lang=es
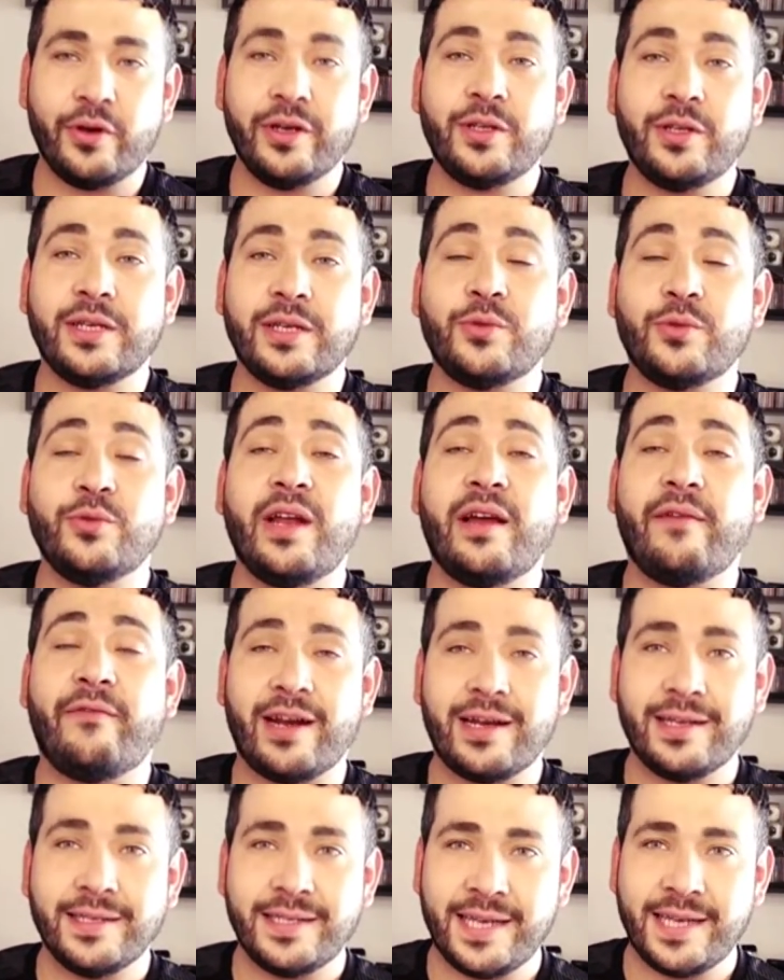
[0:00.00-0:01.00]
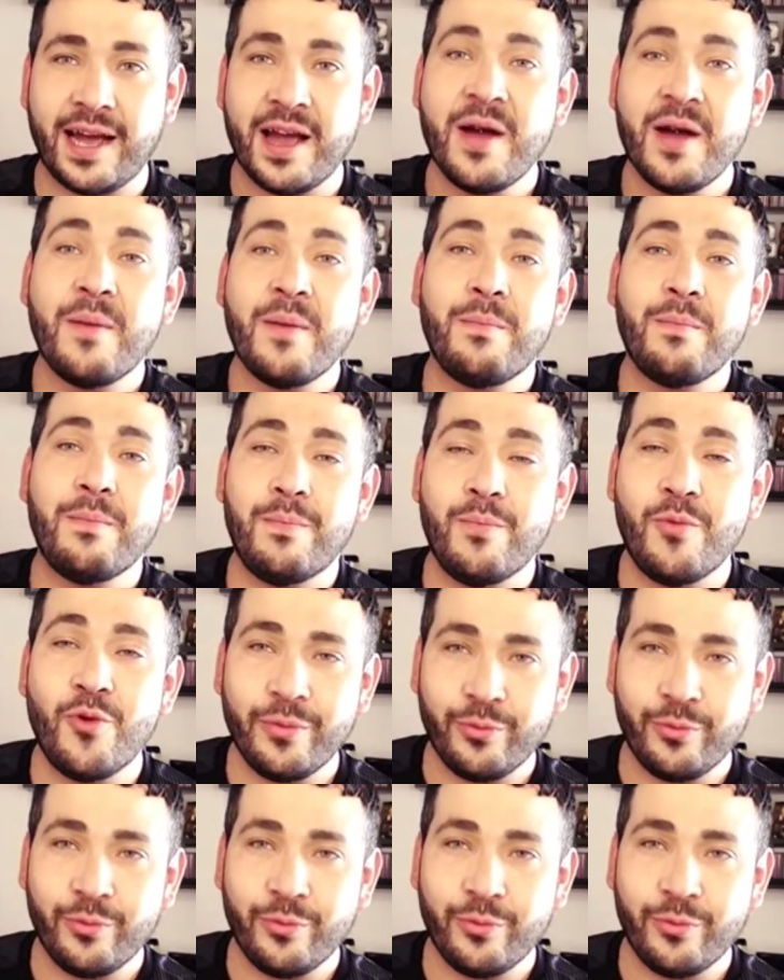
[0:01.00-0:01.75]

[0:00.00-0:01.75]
esta es una fragancia muy,